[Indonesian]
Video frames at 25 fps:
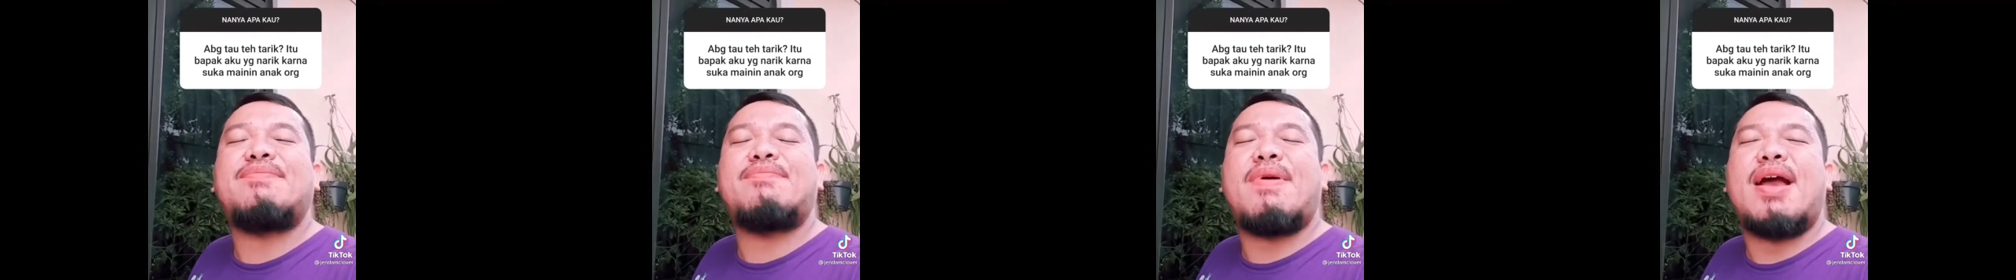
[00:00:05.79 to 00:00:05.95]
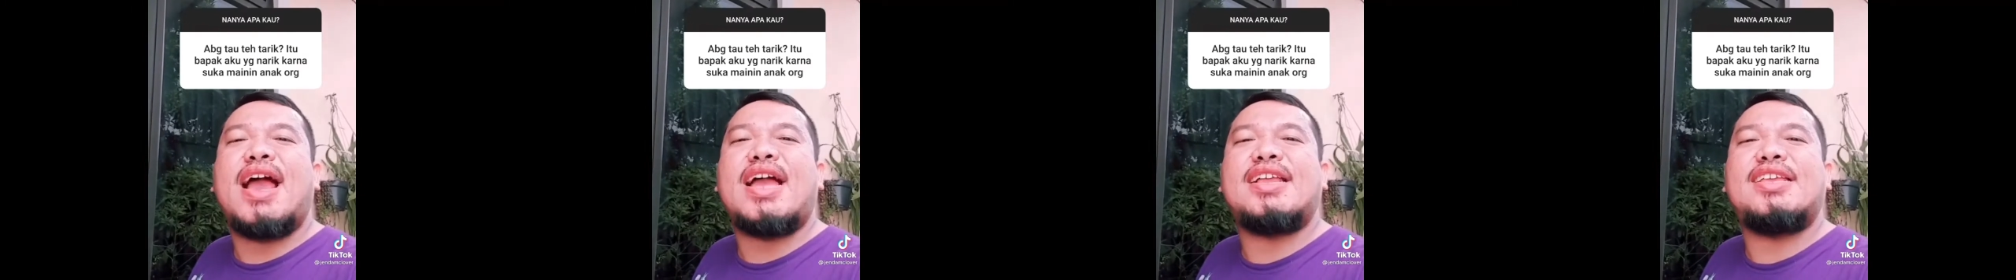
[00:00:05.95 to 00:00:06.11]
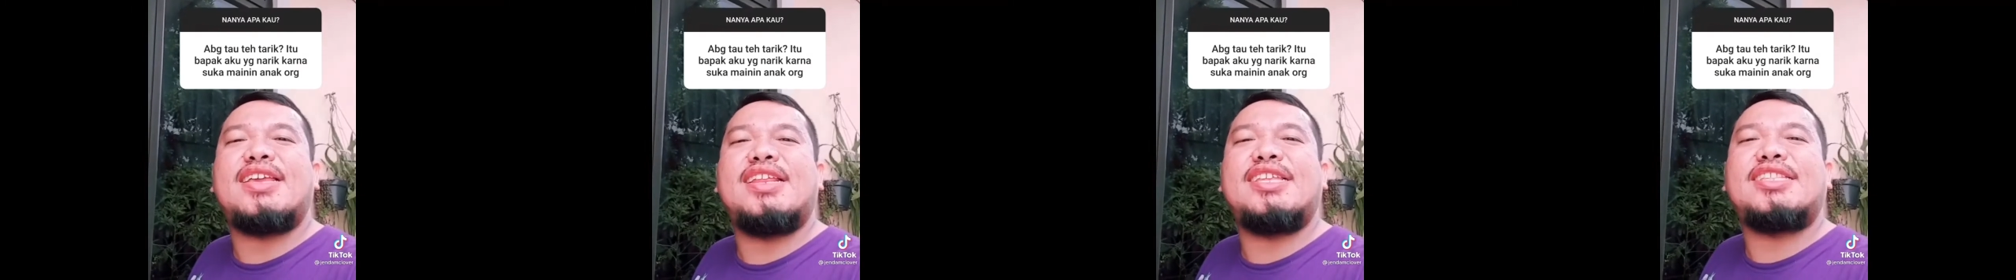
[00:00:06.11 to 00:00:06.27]

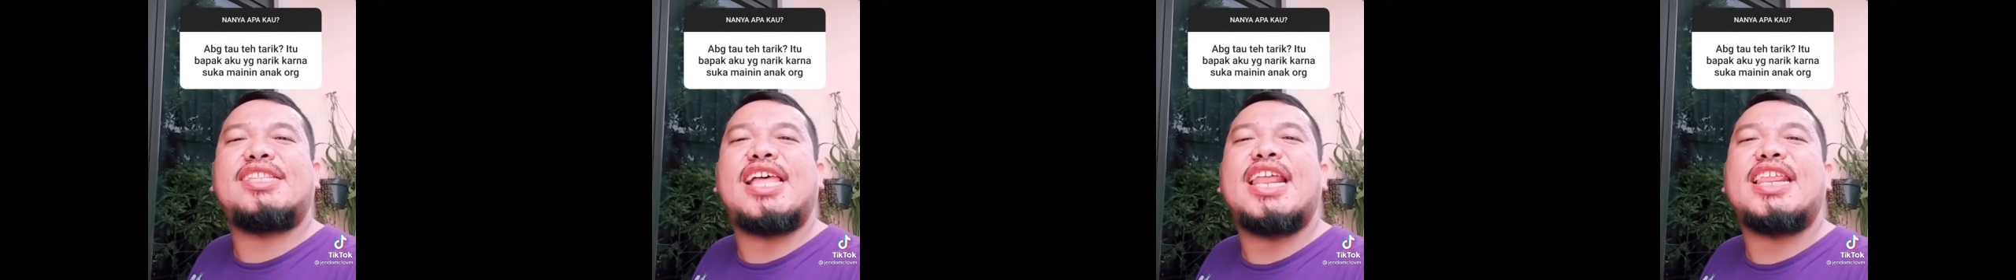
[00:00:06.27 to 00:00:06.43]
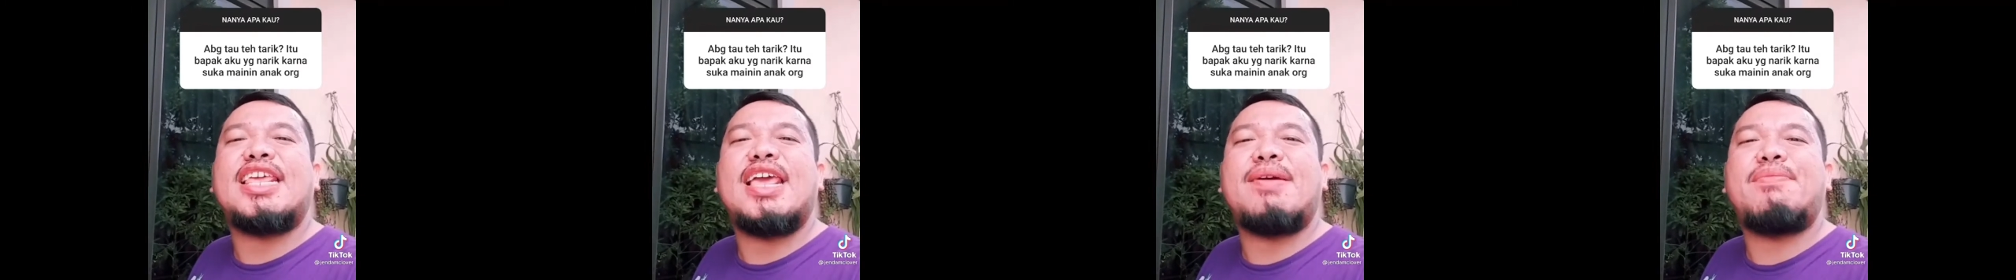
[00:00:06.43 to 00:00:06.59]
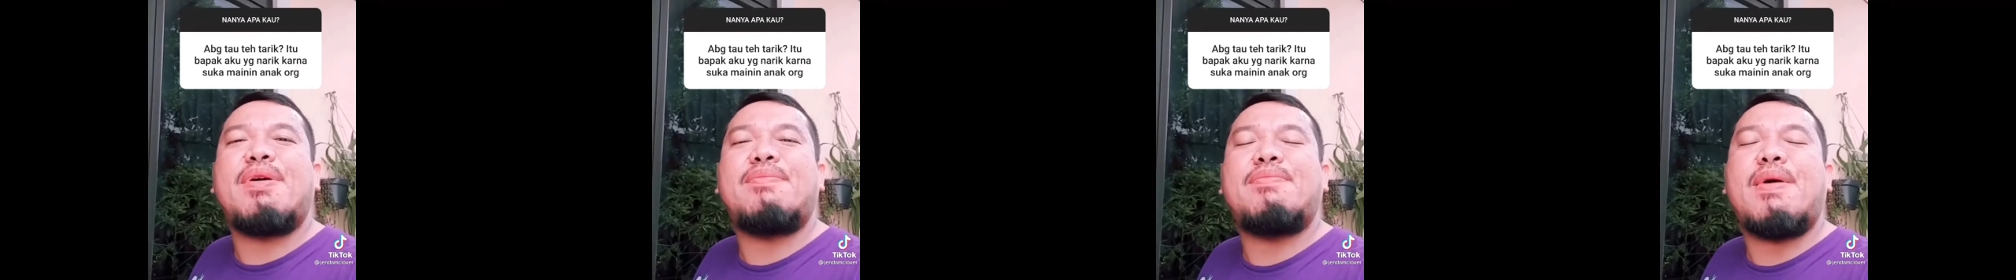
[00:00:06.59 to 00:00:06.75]
makanya
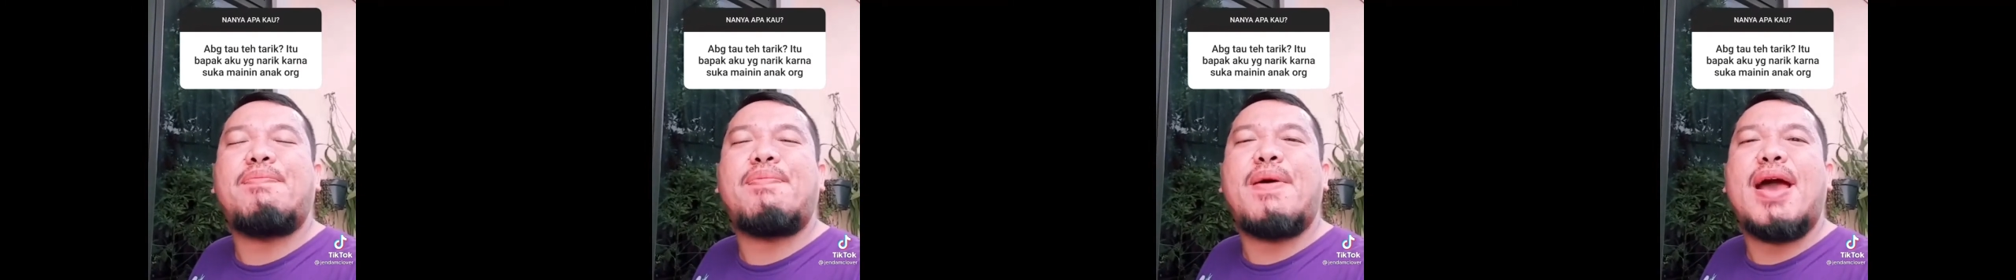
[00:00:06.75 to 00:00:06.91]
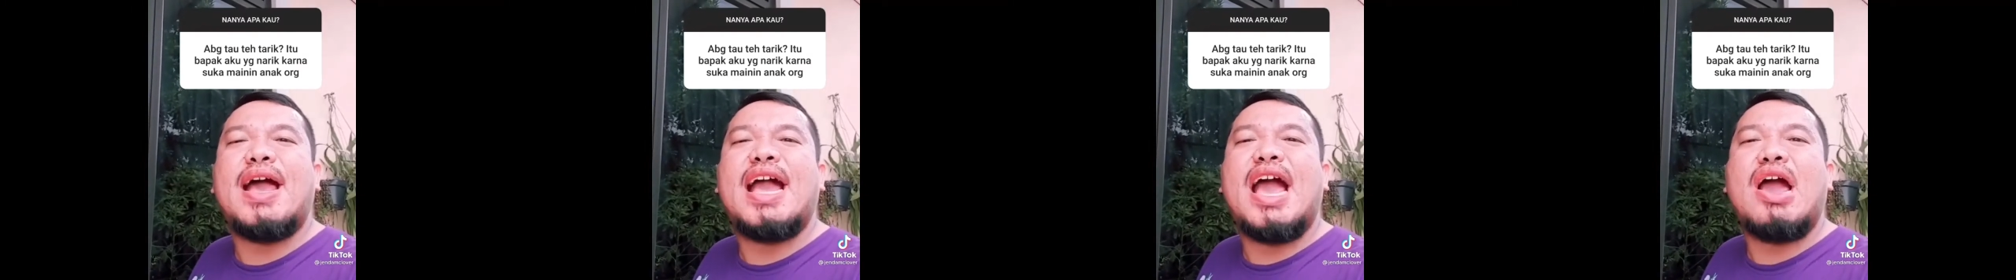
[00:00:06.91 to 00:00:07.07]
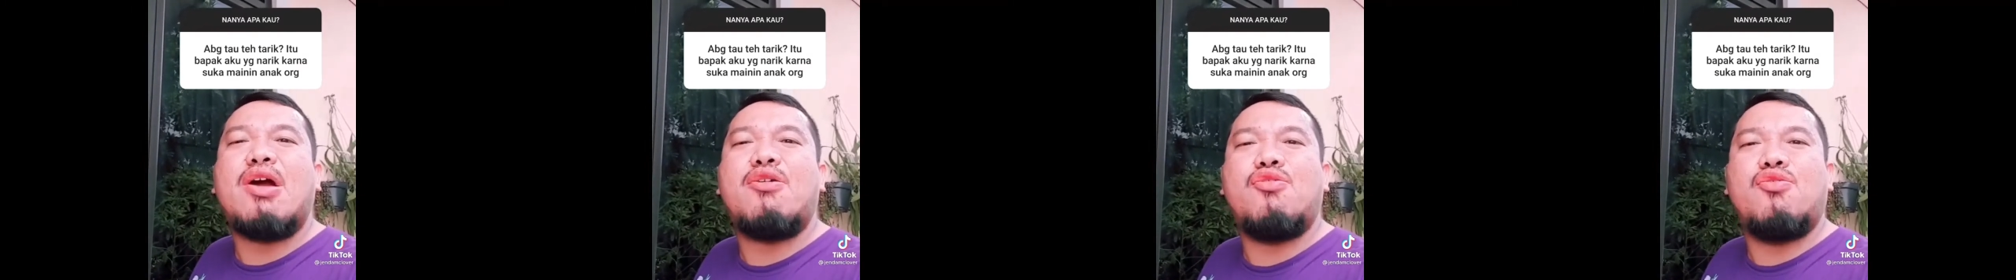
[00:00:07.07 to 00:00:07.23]
ditarik sama
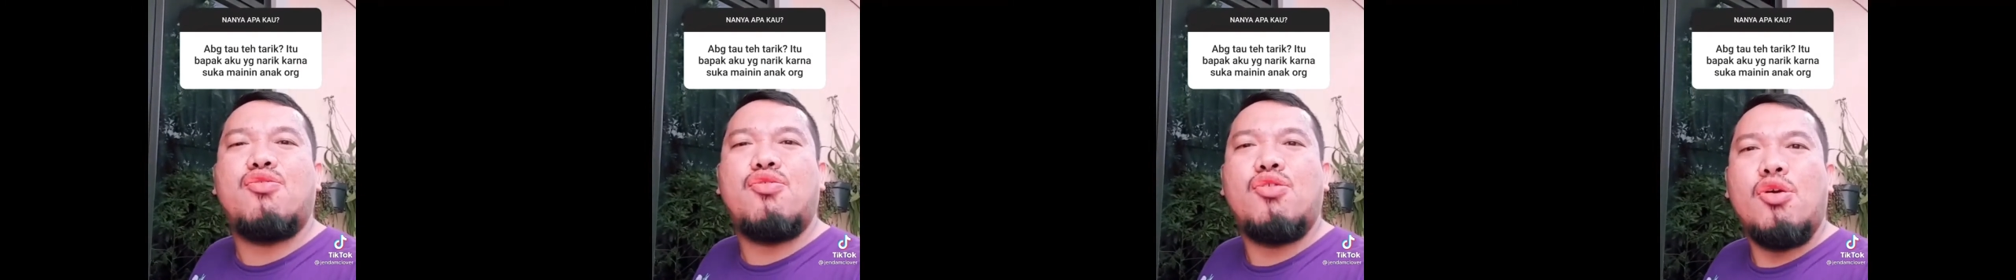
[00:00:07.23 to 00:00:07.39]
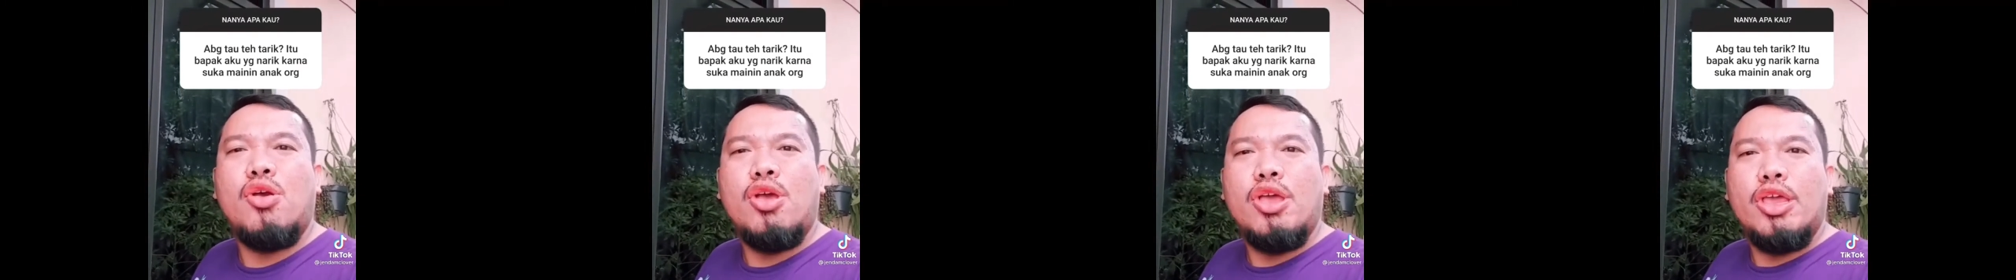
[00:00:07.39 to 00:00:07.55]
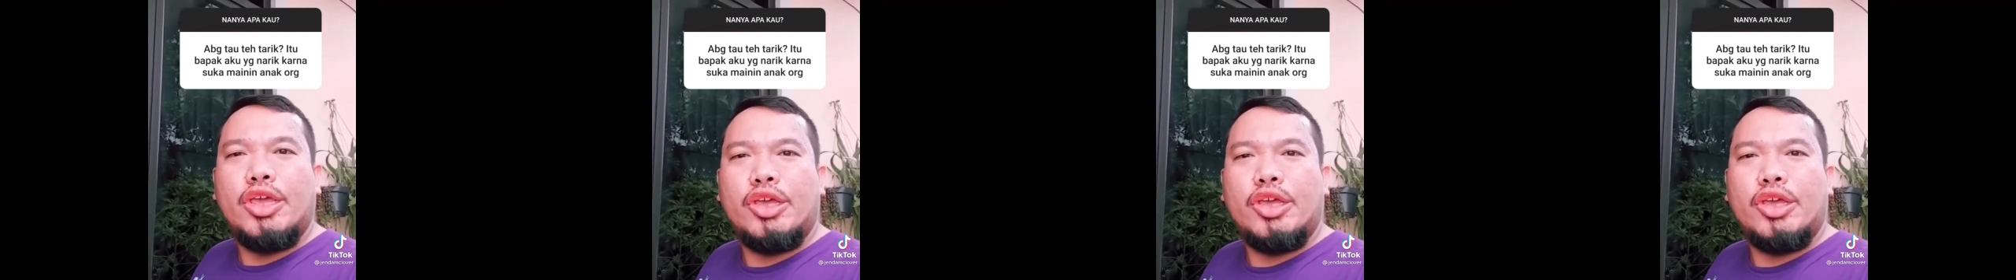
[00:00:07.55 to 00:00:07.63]
bapak kau.